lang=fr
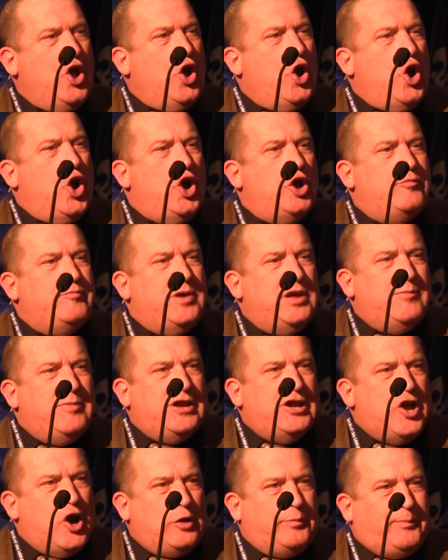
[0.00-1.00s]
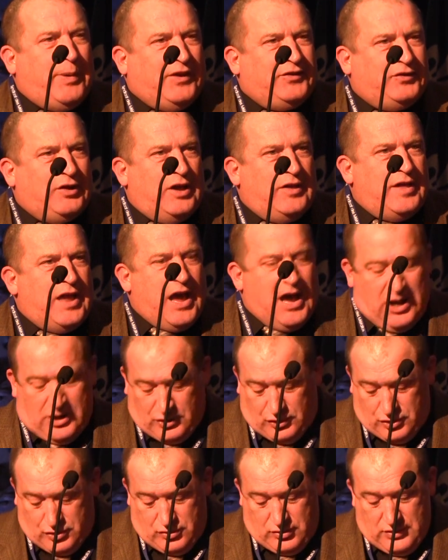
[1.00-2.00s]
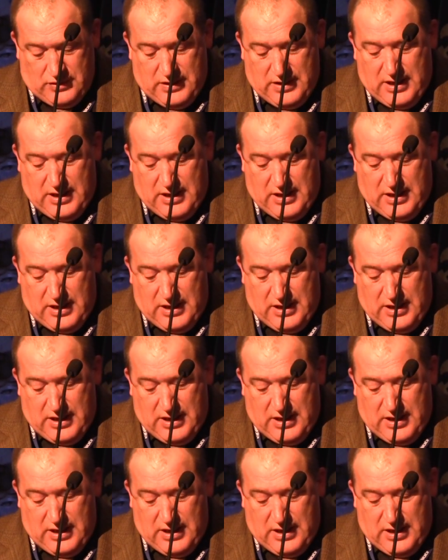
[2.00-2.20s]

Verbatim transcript: un demi-million de personnes dans la rue.